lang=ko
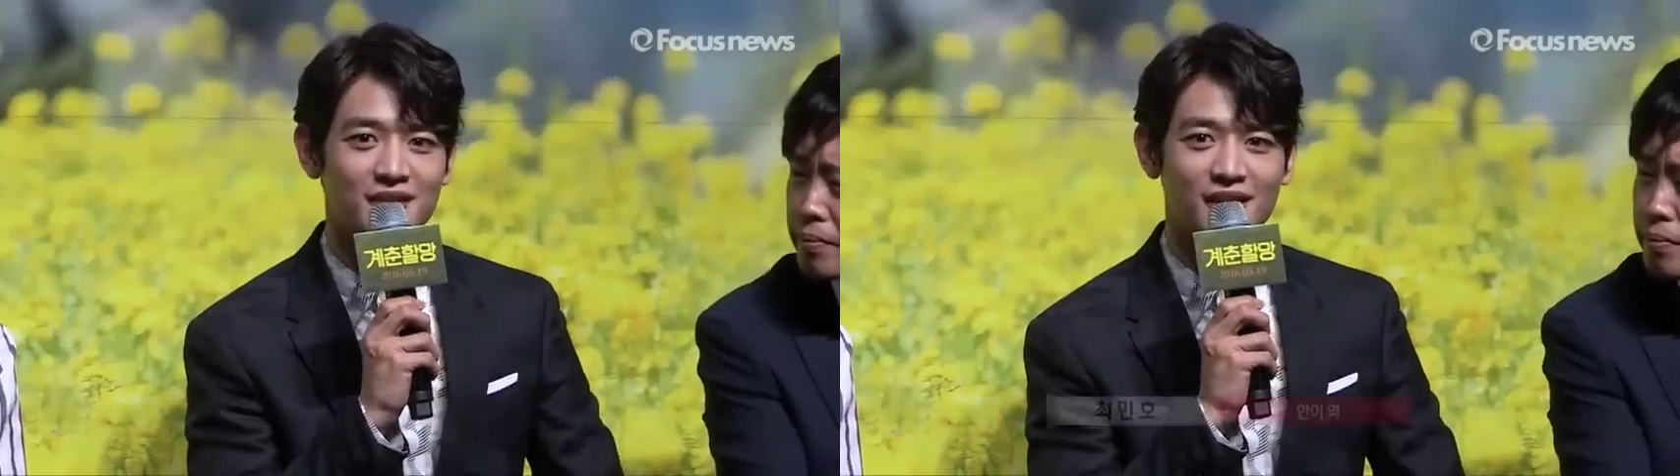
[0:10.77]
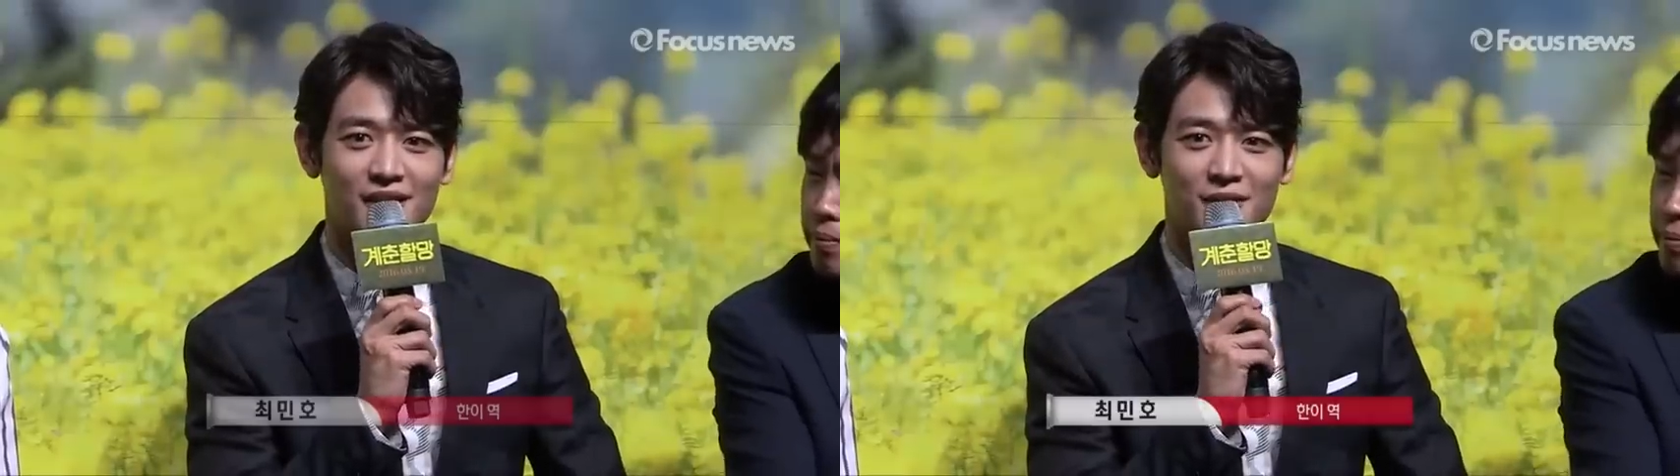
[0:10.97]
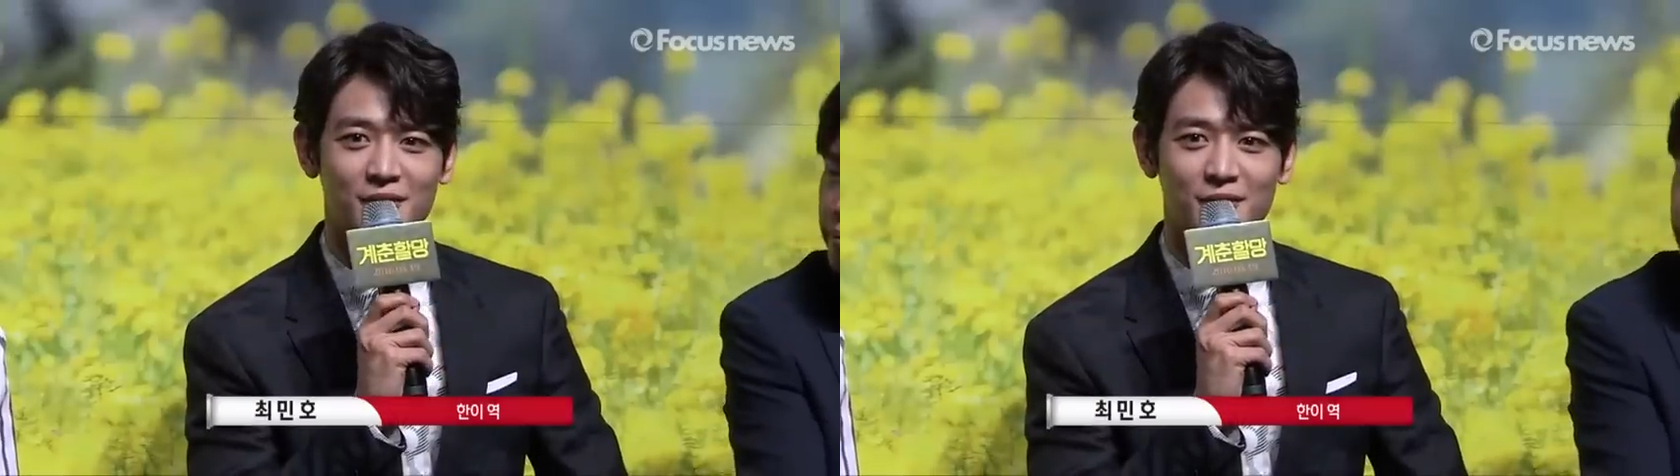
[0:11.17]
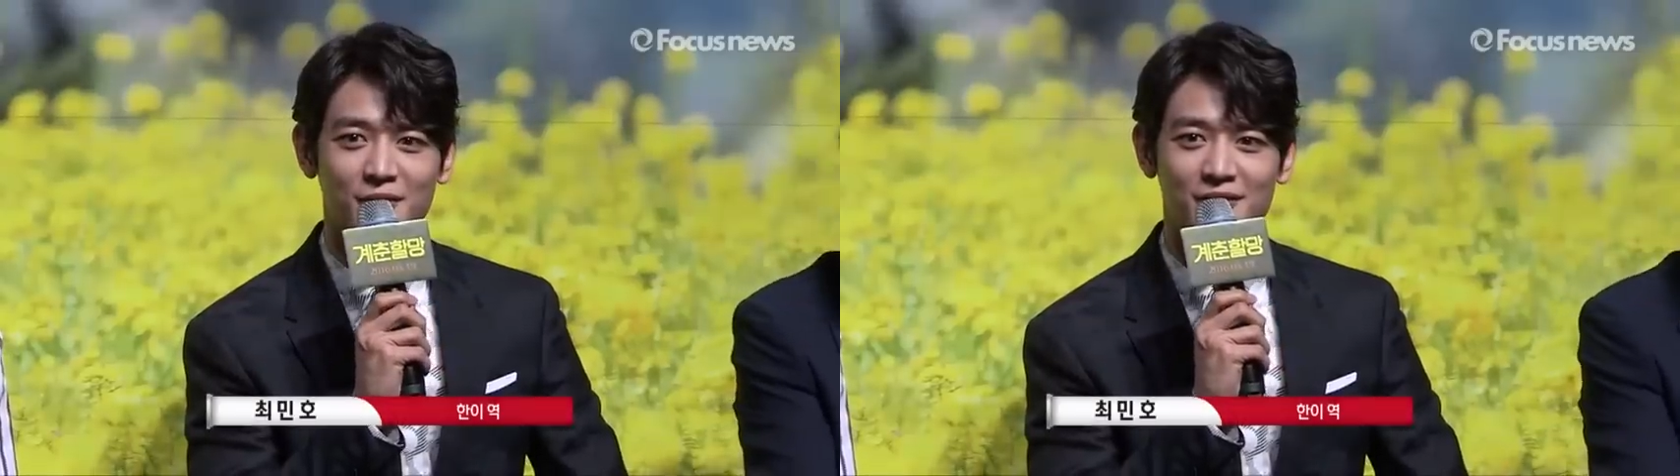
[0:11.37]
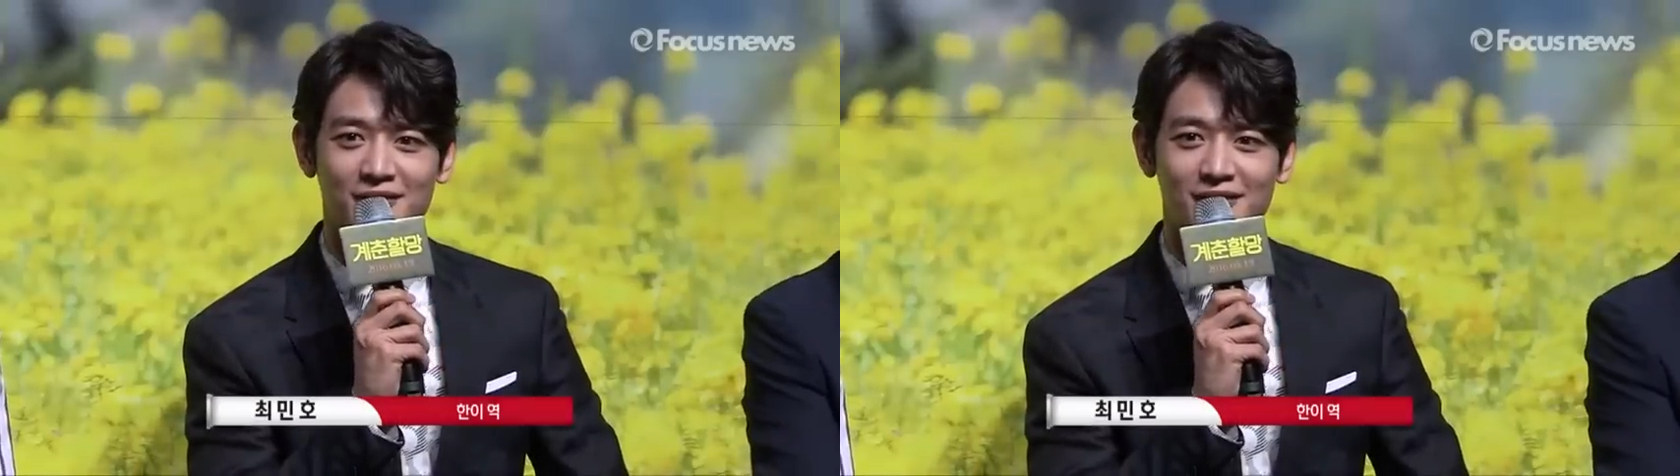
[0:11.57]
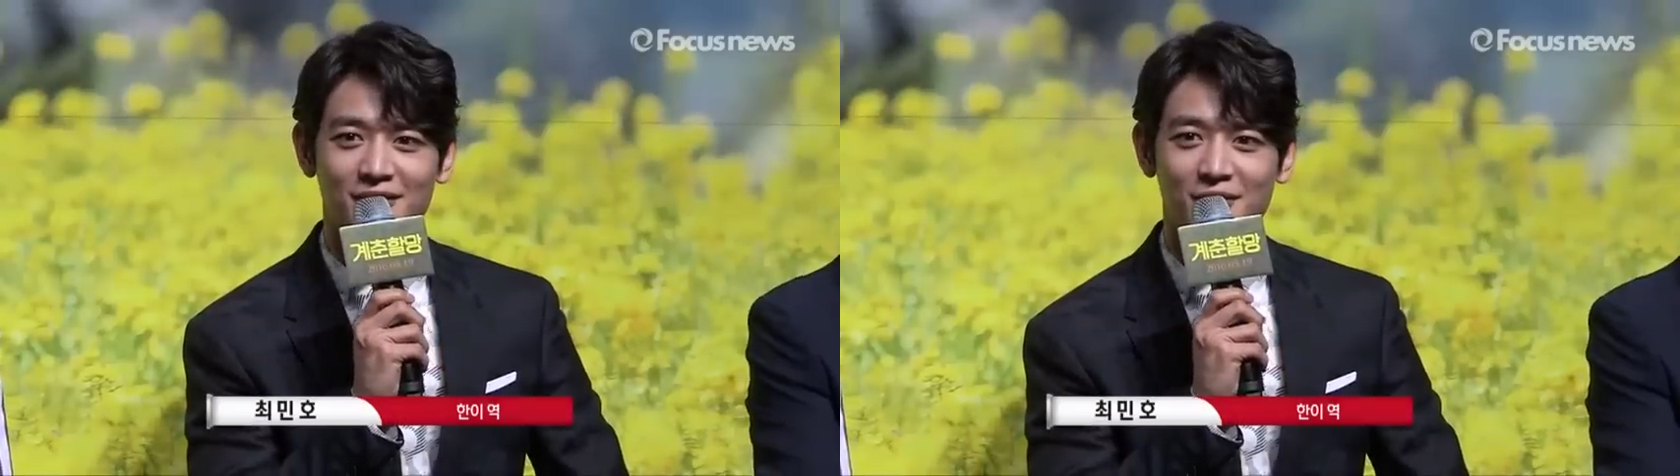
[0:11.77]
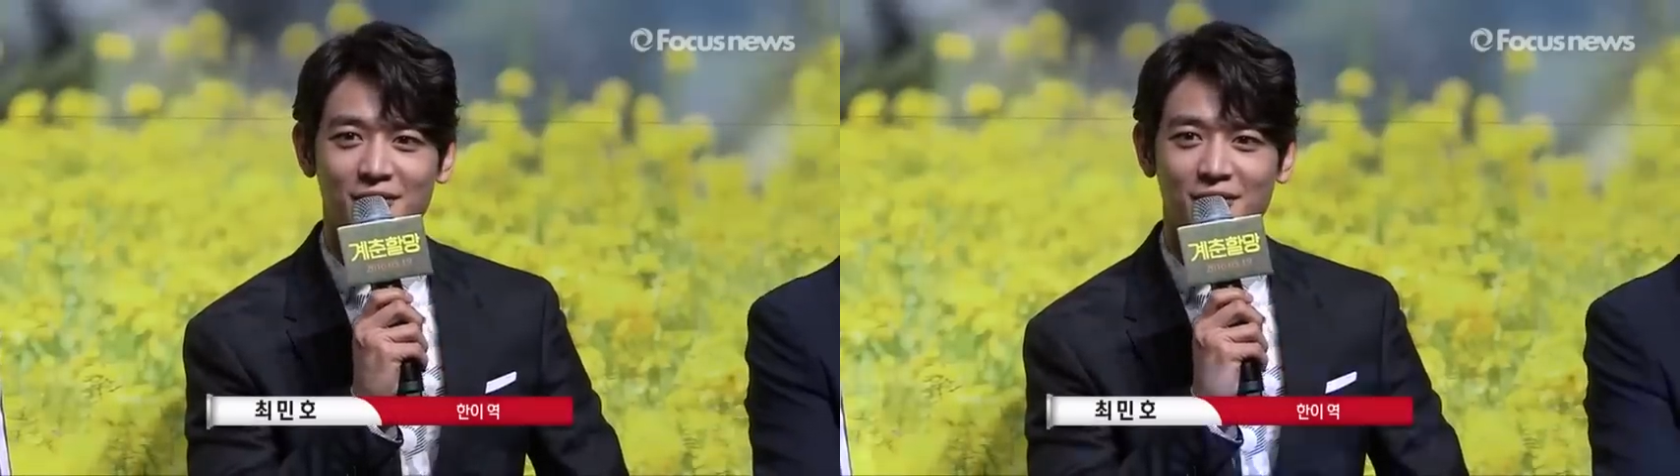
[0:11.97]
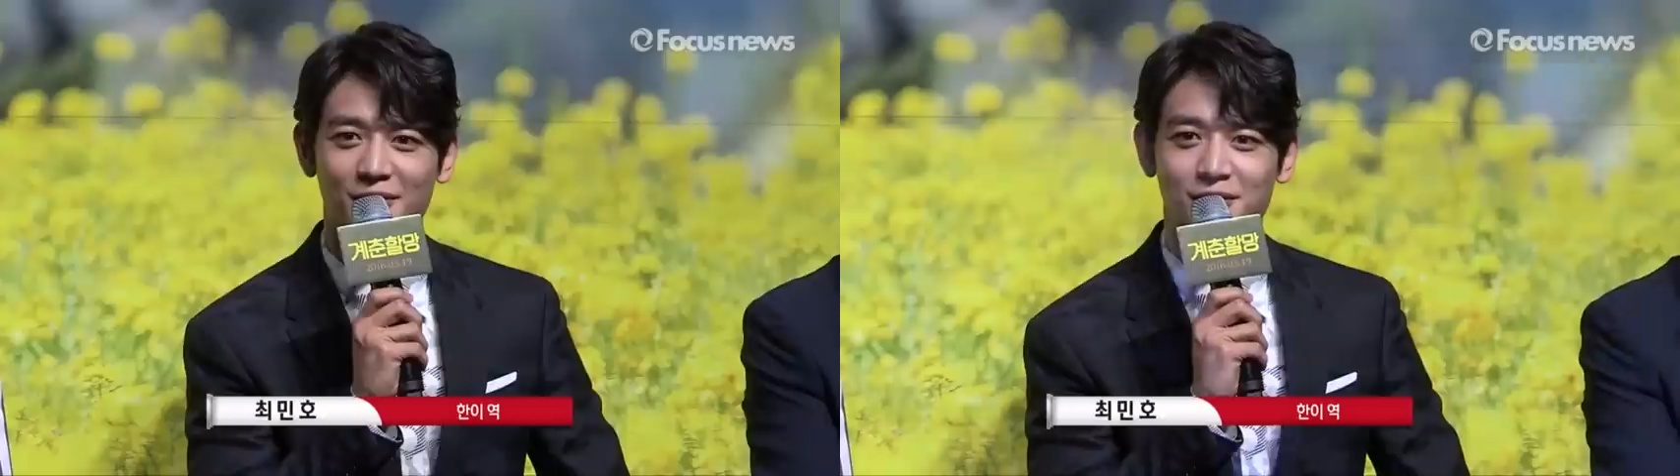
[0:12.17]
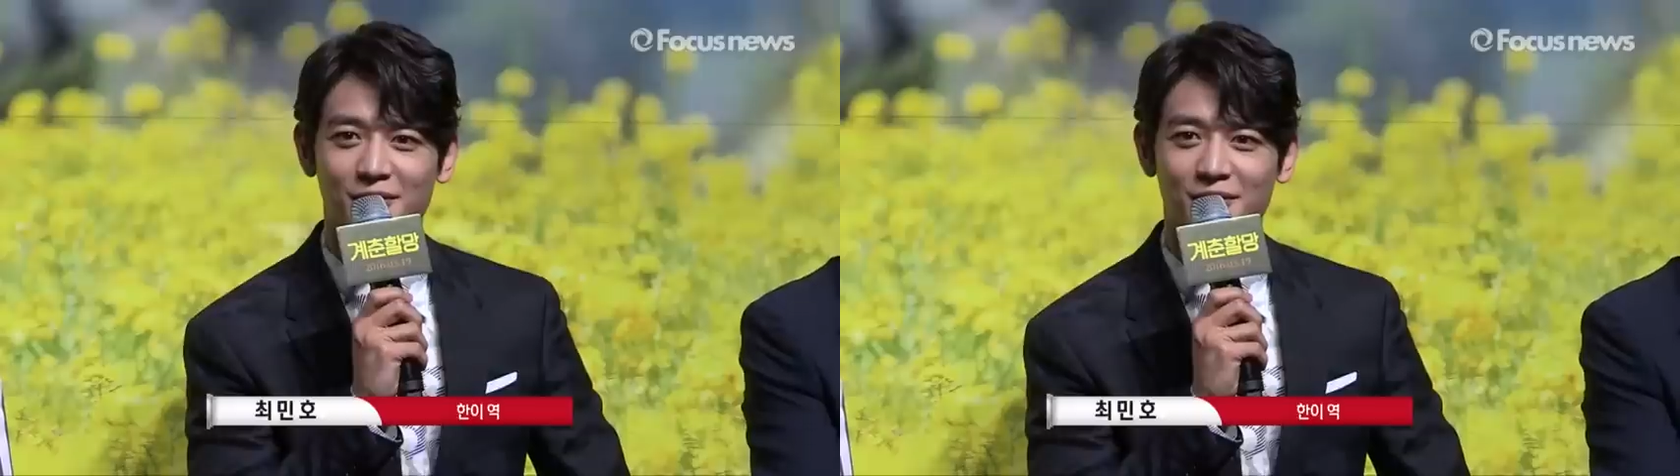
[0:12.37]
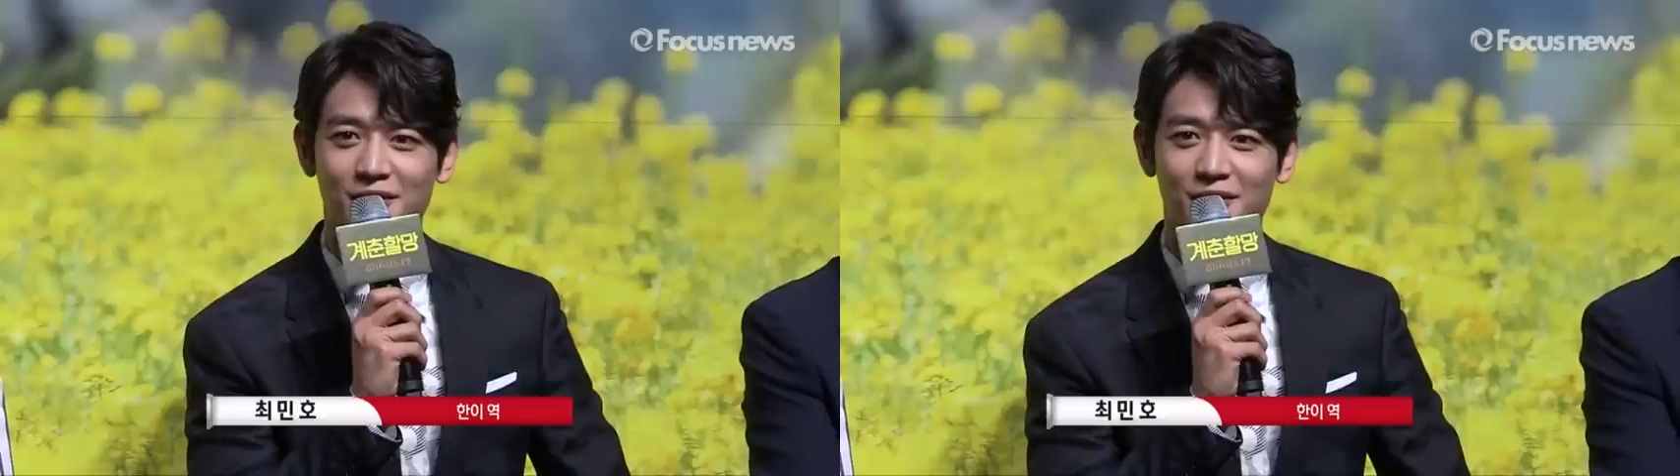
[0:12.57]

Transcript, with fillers: 제첫 어,